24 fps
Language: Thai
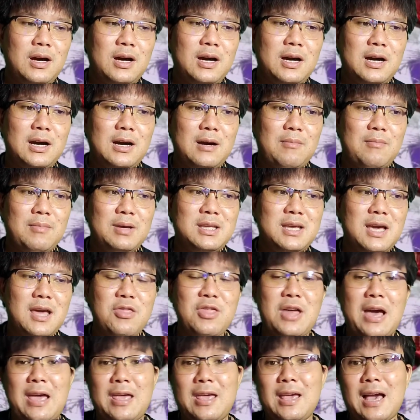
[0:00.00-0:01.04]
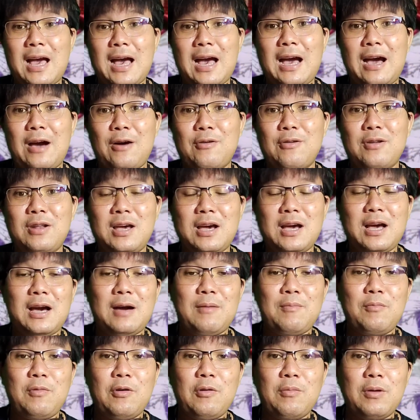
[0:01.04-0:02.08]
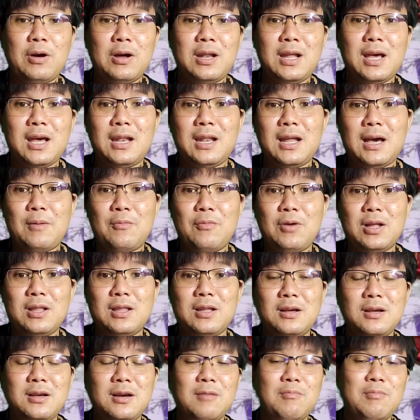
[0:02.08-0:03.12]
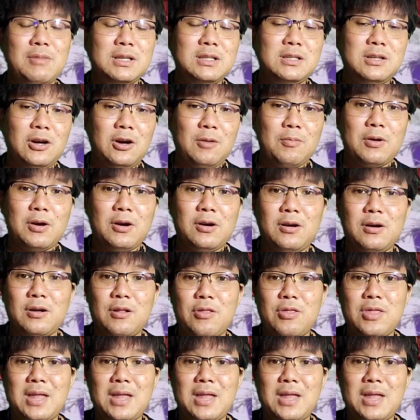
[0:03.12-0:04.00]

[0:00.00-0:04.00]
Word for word: อ่าไม่ใช่สายกาวนะครับผมก็แนะนำว่าถ้าเกิดไม่ชอบก็